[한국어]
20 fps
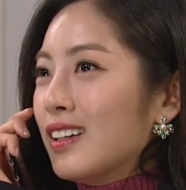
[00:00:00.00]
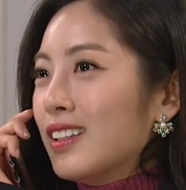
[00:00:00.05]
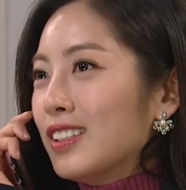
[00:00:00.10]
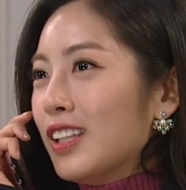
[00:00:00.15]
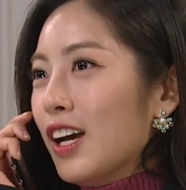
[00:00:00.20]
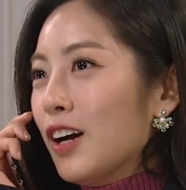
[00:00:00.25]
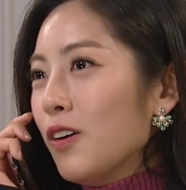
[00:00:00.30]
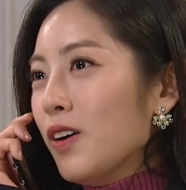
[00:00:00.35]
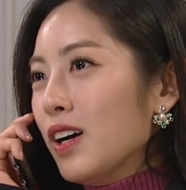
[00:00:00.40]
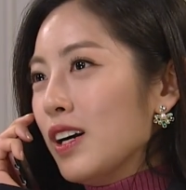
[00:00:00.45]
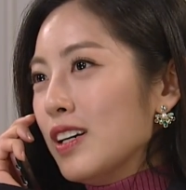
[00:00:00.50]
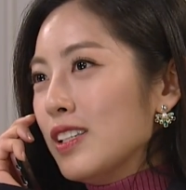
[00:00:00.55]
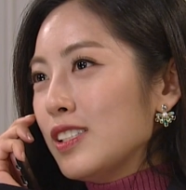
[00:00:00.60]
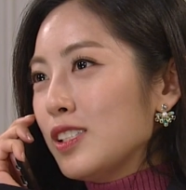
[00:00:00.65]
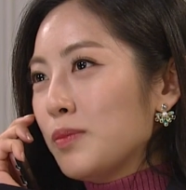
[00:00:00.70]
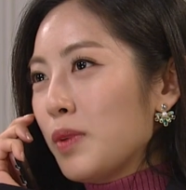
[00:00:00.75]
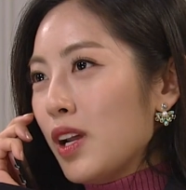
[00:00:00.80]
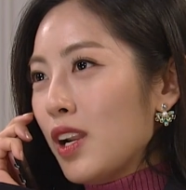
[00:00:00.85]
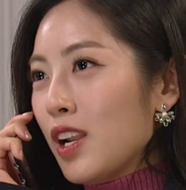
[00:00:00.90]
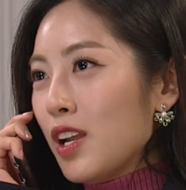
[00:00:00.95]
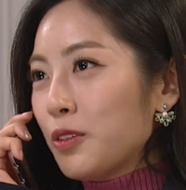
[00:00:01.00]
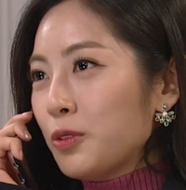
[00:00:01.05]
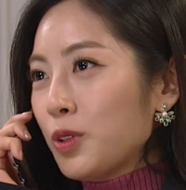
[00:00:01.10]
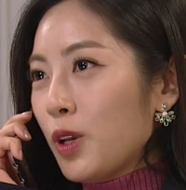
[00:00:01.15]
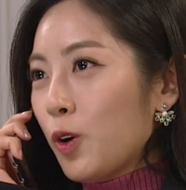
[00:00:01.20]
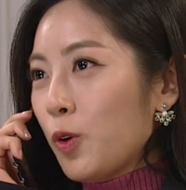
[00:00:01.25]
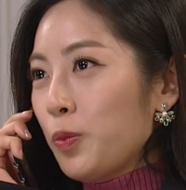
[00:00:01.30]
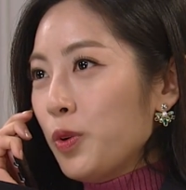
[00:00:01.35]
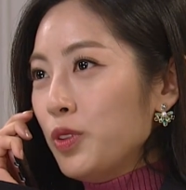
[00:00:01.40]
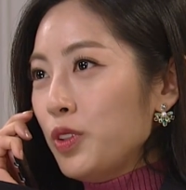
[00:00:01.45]
당황하지 말라고
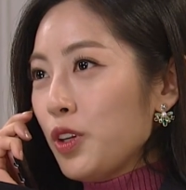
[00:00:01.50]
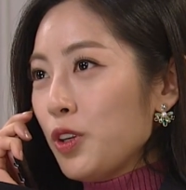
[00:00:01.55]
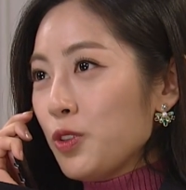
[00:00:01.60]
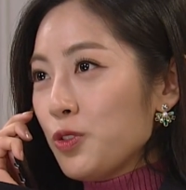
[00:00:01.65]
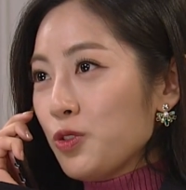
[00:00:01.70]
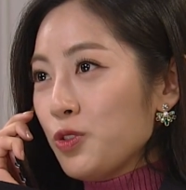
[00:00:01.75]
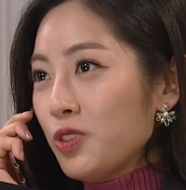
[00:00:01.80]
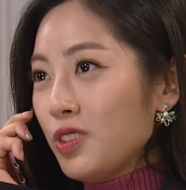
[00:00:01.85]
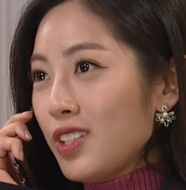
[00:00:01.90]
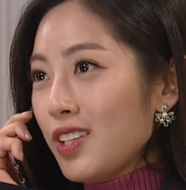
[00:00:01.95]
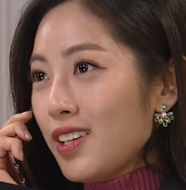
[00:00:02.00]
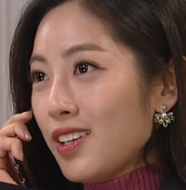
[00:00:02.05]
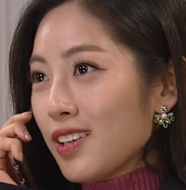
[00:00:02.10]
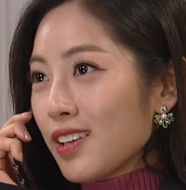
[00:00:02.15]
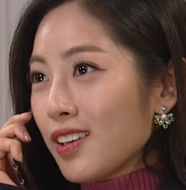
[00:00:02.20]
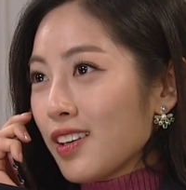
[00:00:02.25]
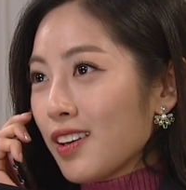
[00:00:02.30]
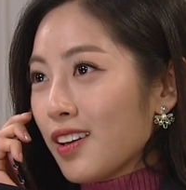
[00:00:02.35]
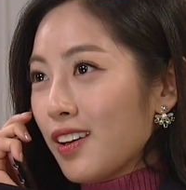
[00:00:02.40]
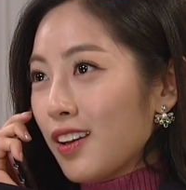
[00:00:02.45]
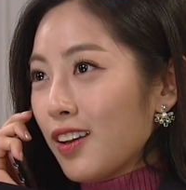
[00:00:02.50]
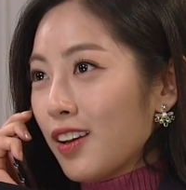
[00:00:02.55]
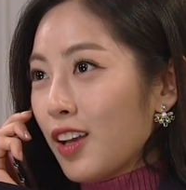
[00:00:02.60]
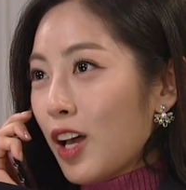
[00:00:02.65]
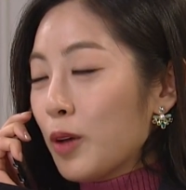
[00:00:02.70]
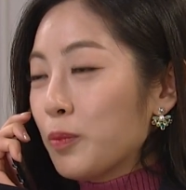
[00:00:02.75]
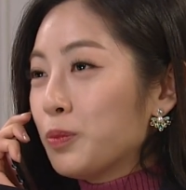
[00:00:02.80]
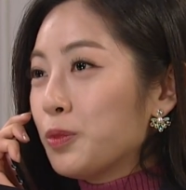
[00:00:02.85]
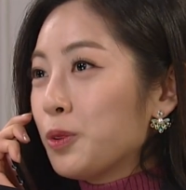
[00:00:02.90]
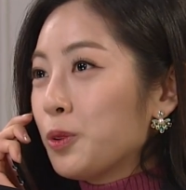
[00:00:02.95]
예고편 때려주는데
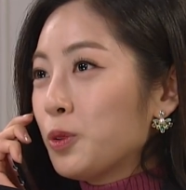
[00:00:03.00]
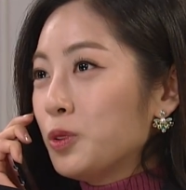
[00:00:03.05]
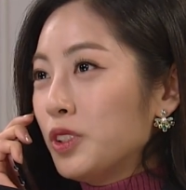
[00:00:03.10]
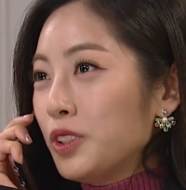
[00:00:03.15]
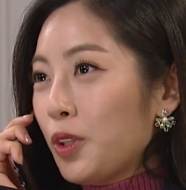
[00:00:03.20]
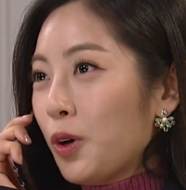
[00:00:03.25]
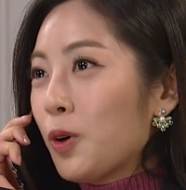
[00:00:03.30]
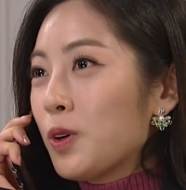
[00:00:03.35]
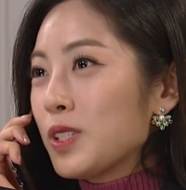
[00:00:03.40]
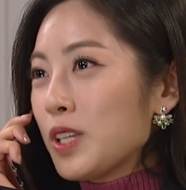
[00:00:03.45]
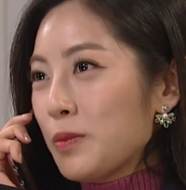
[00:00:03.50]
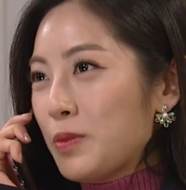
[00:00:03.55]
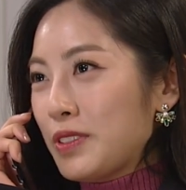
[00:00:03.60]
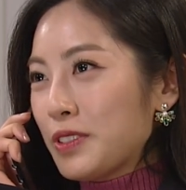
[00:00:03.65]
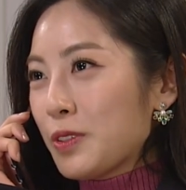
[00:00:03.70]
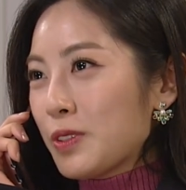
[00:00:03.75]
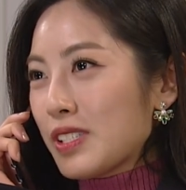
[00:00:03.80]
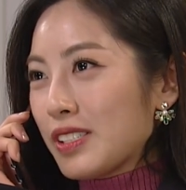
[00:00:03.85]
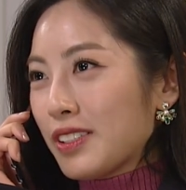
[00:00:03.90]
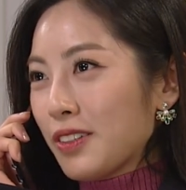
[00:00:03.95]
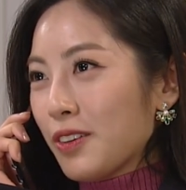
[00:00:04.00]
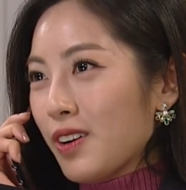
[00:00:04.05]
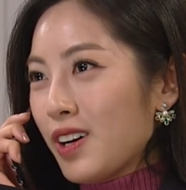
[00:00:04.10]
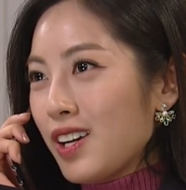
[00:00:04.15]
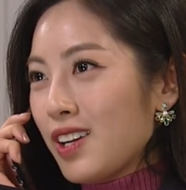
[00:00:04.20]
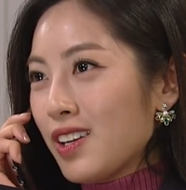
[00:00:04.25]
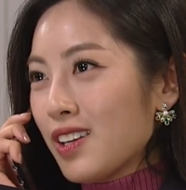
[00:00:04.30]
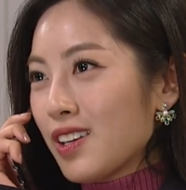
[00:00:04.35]
앞으로는 더 재밌어질 거야.